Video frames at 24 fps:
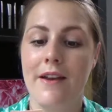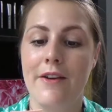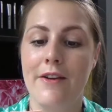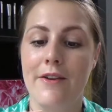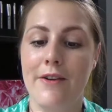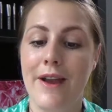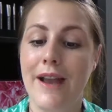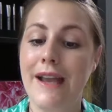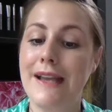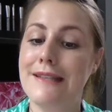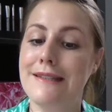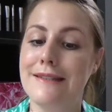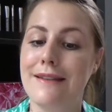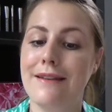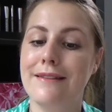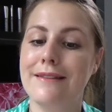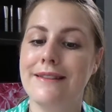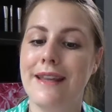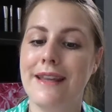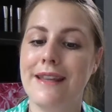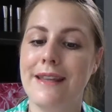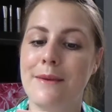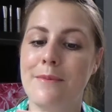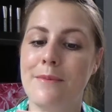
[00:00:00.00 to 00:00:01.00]
euh,
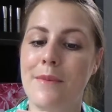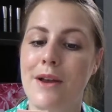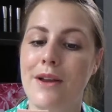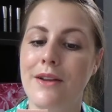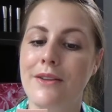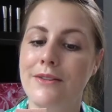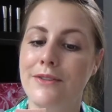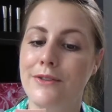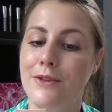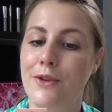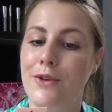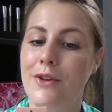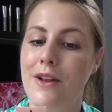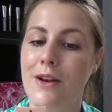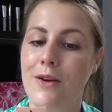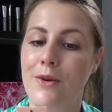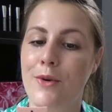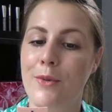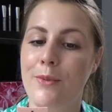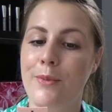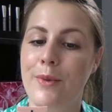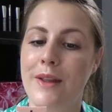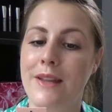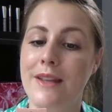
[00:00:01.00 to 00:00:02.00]
instantanément de la
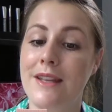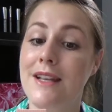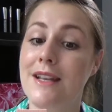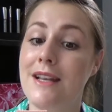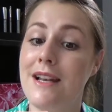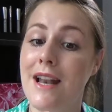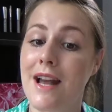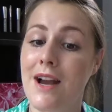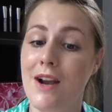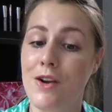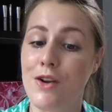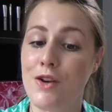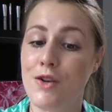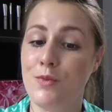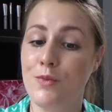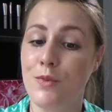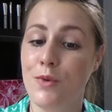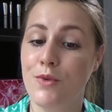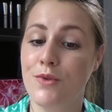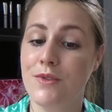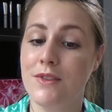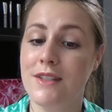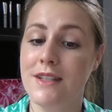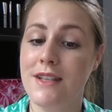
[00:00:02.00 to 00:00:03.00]
compagnie La
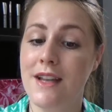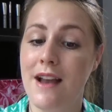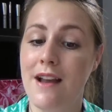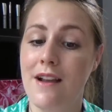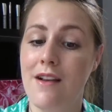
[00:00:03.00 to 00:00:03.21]
Roche-Posay.